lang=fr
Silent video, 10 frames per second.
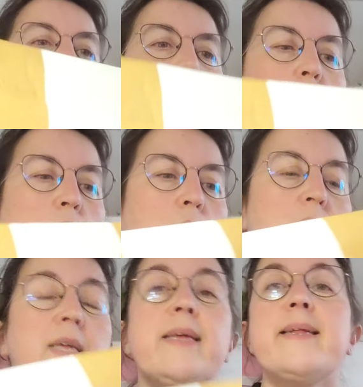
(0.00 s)
le,
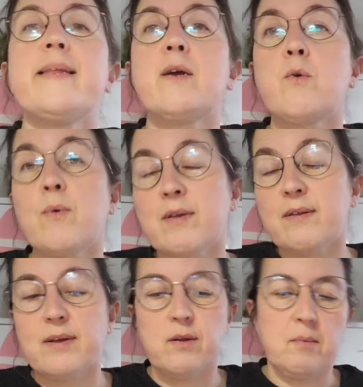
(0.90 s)
colis qui était
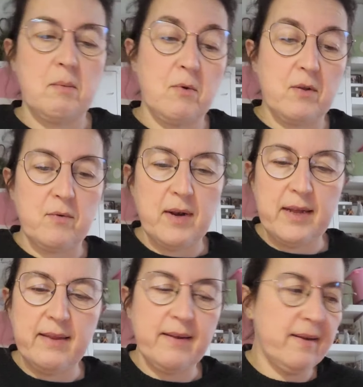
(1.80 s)
coincé dans ma boîte aux
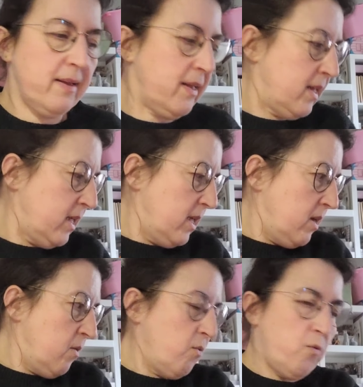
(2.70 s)
lettres.
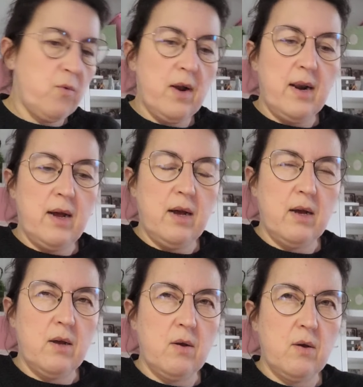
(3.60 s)
Voilà,
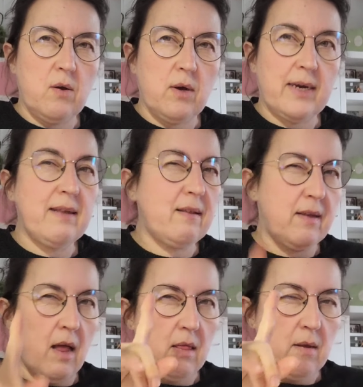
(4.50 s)
euh,
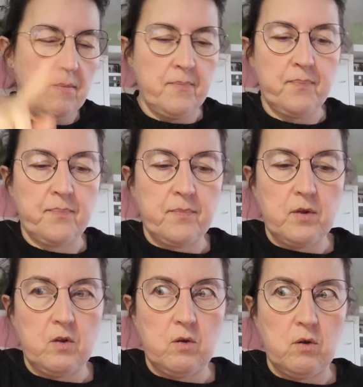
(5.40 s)
Christiane.
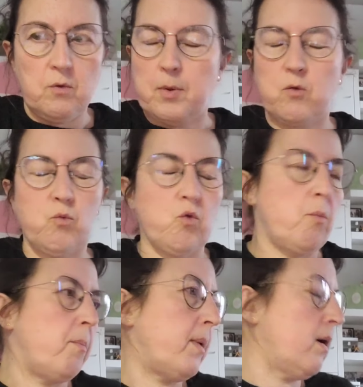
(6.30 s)
J'espère que je ne me
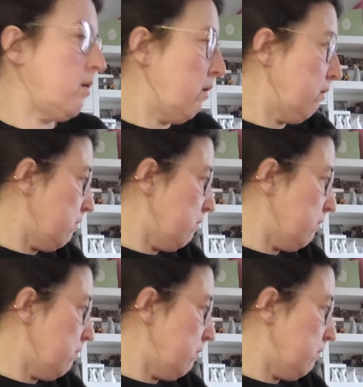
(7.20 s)
trompe pas. Oh,